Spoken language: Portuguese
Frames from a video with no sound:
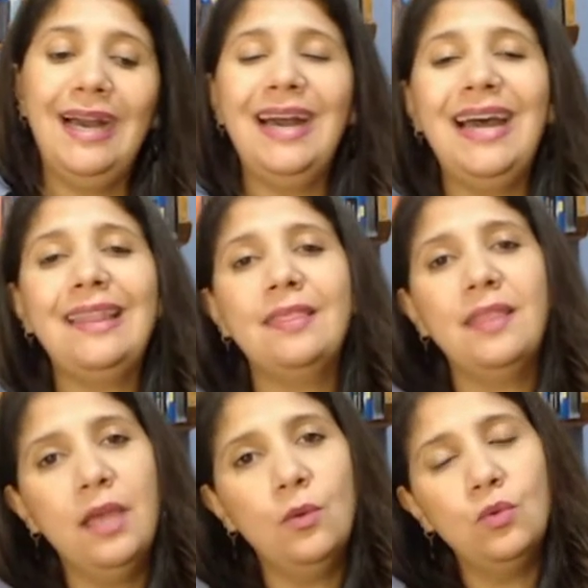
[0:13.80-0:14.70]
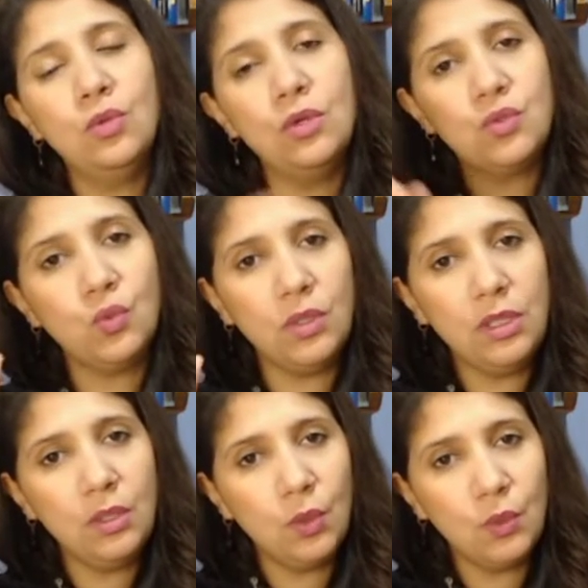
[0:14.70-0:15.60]
até o nosso
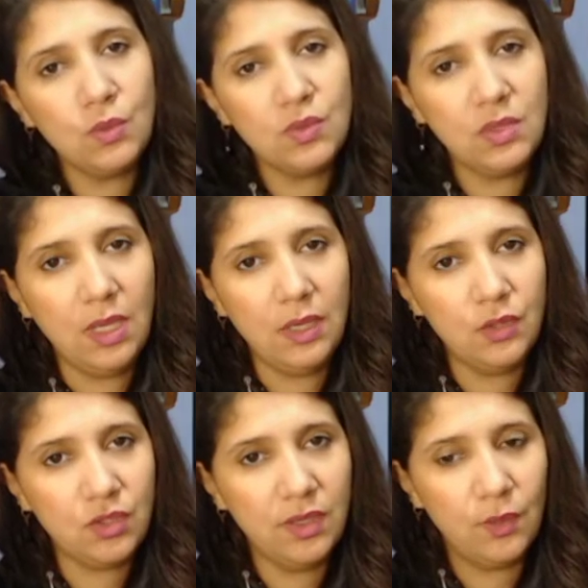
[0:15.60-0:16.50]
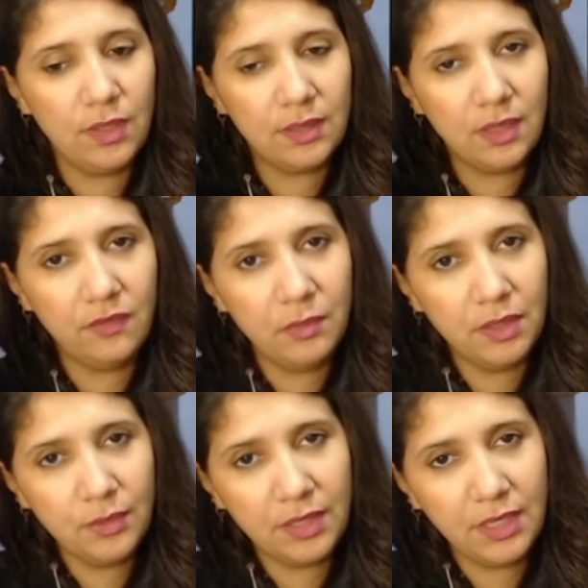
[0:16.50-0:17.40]
inconsciente, né? O que está
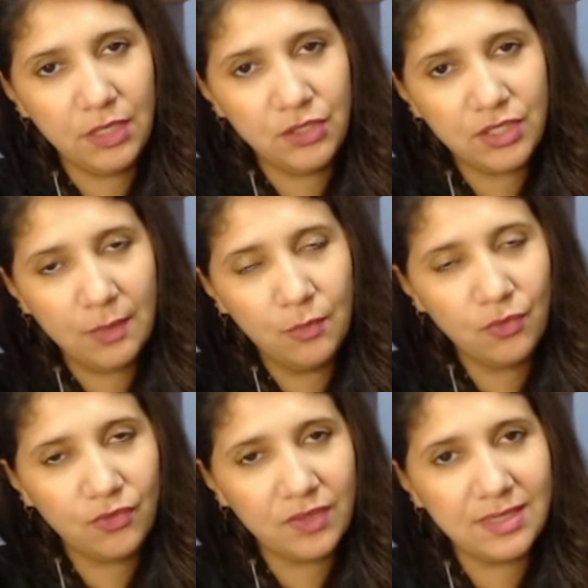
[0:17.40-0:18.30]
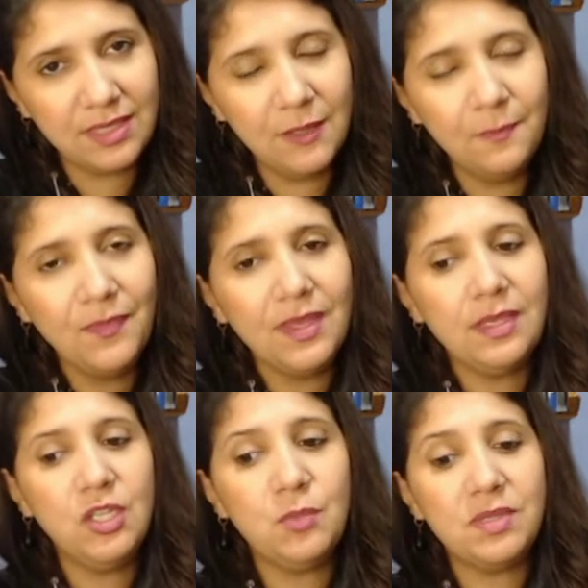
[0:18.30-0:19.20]
vibrando aqui que a gente quer muito fazer,
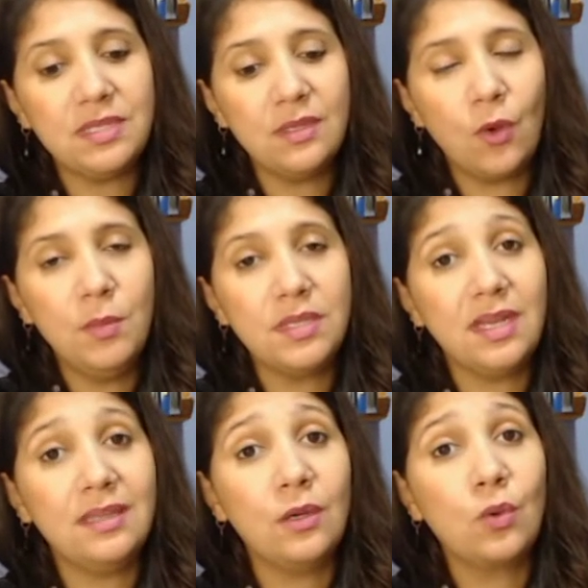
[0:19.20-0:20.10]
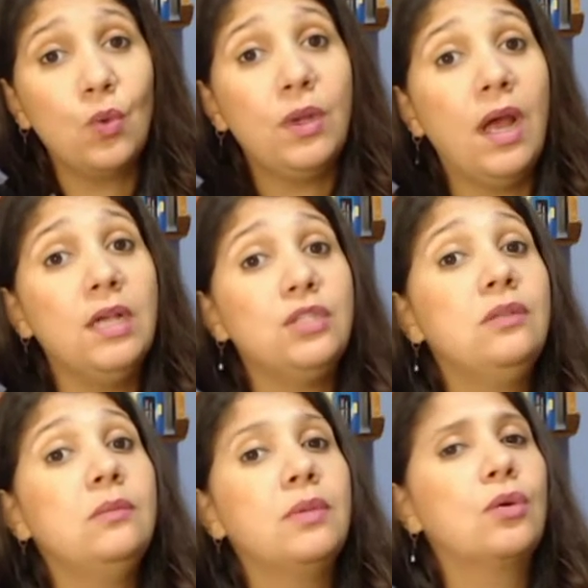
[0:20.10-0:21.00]
a gente precisa começar a ter a coragem
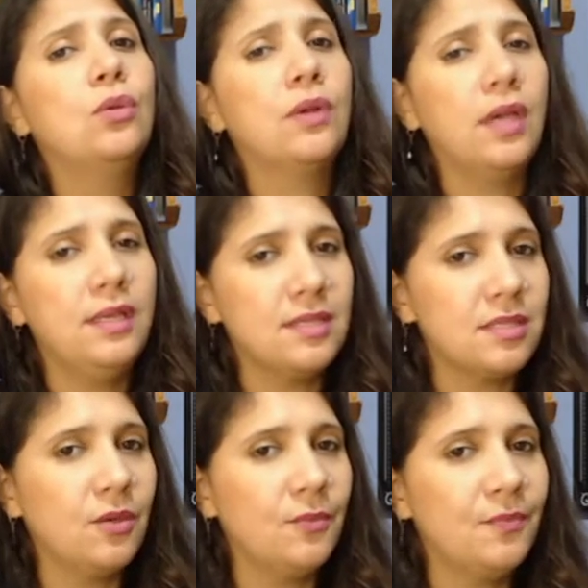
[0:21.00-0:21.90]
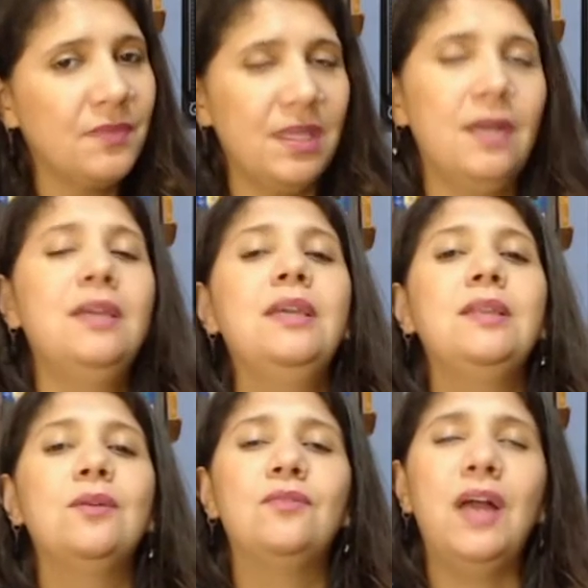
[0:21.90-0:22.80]
para colocar em ação, tá?
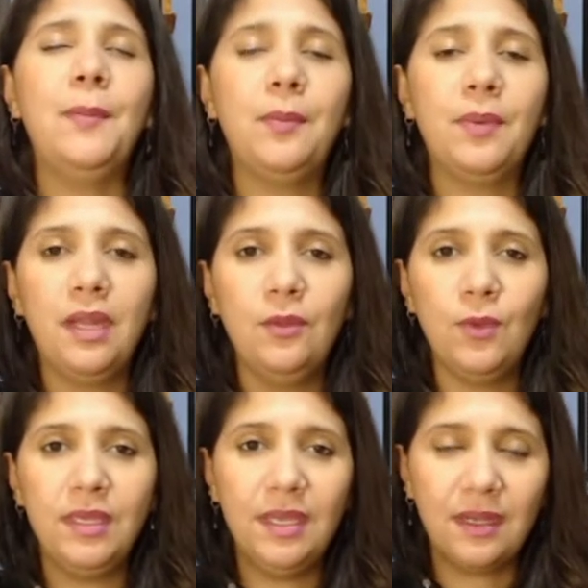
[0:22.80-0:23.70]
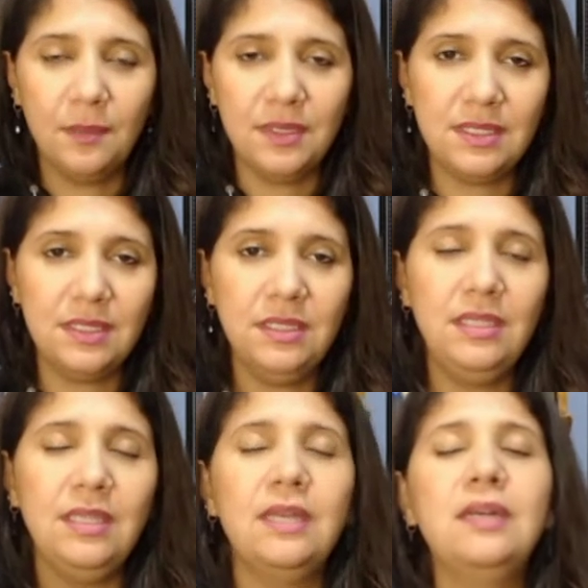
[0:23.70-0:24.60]
Então, vai preparando aí a
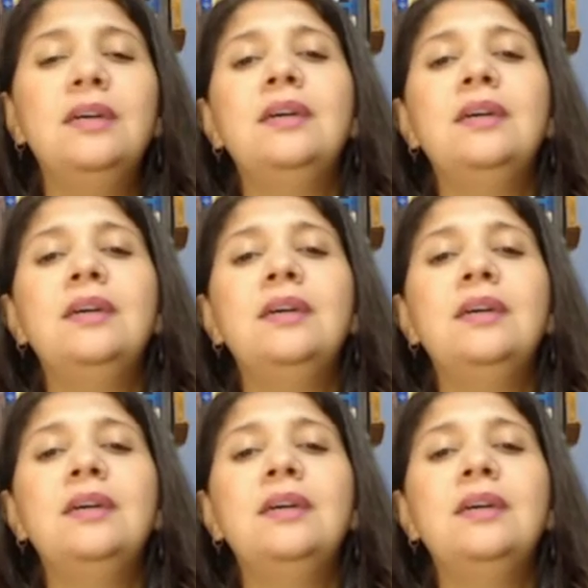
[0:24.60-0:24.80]
cabecinha,